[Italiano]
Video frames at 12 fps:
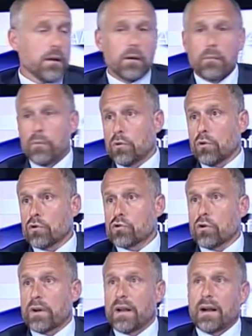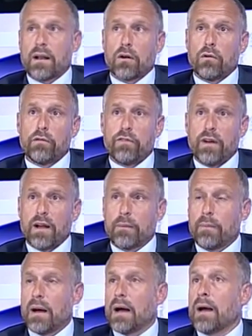piuttosto che la
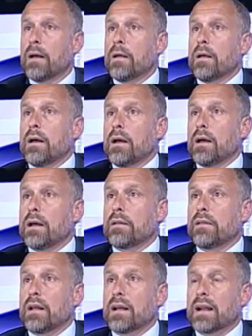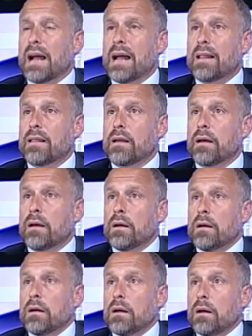riconferma eh, del Grande
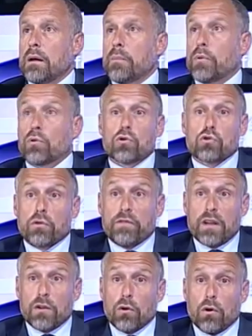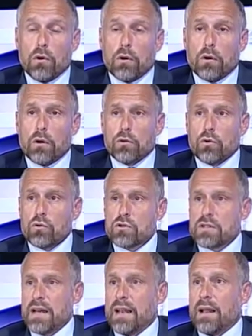eh, piuttosto vedo eh,
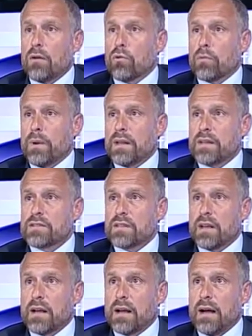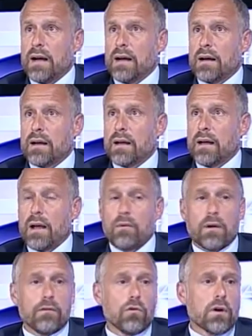Donzella all'urbanistica, eh, è
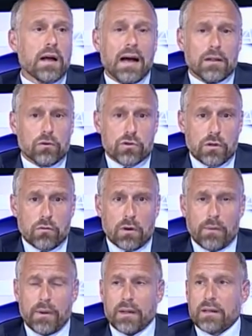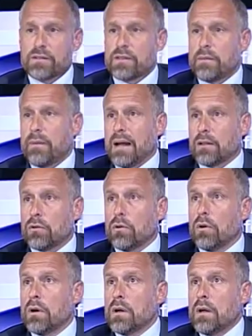un avvocato sicuramente
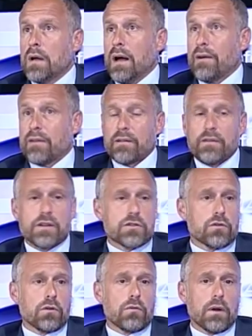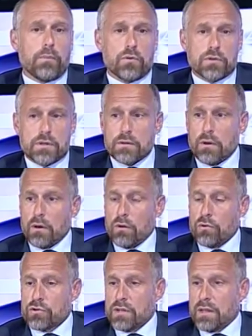stimato, avrei visto in una posizione
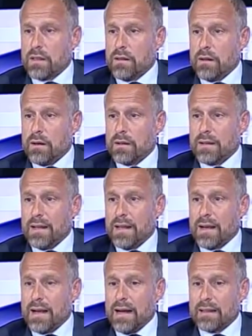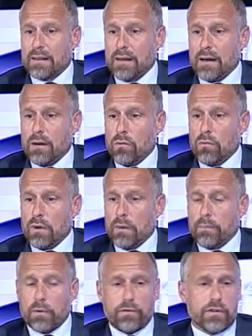così eh, delicata una
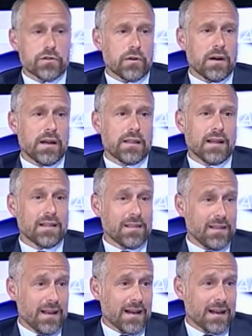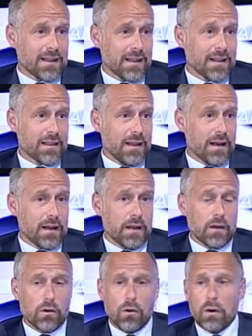professionalità di carattere
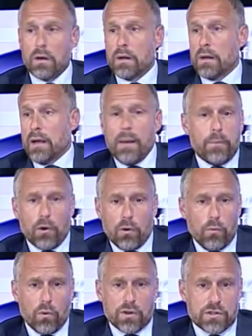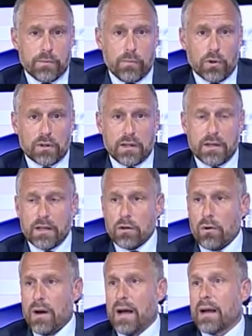tecnico e poi comunque si porta
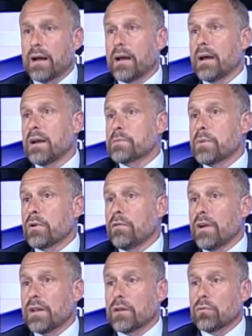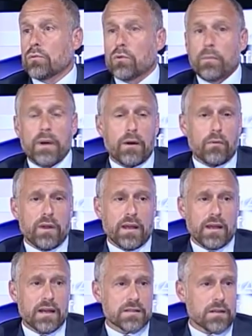dietro anche, e spero vada tutto bene,
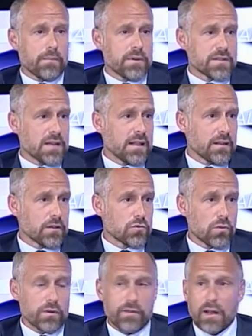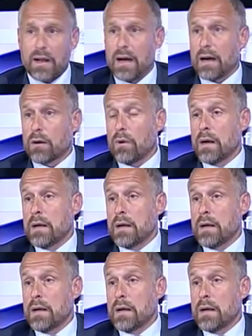un'inchiesta pesante su Riviera Acqua.